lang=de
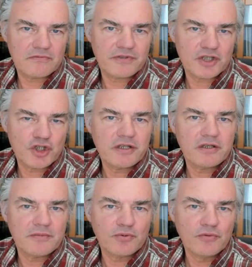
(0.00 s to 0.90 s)

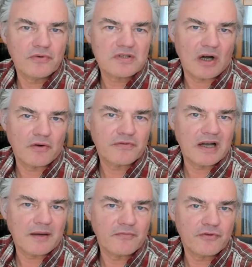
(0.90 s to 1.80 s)
verschiedene
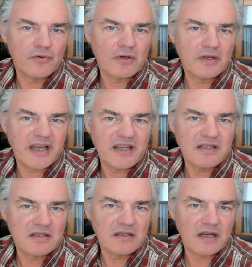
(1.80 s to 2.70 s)
Prüfungsaufgaben vor,
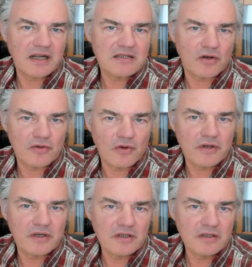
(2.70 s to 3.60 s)
ältere als auch
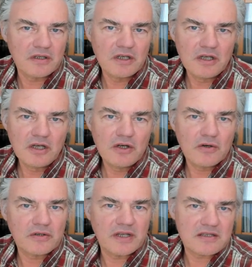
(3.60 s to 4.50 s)
neuere
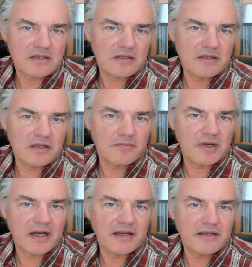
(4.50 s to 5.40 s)
und das in dem
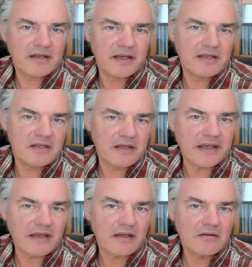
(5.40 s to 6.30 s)
Bereich
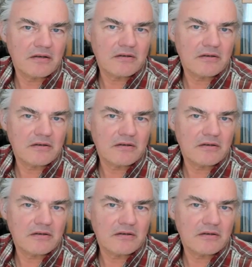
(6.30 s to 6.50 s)
NTG.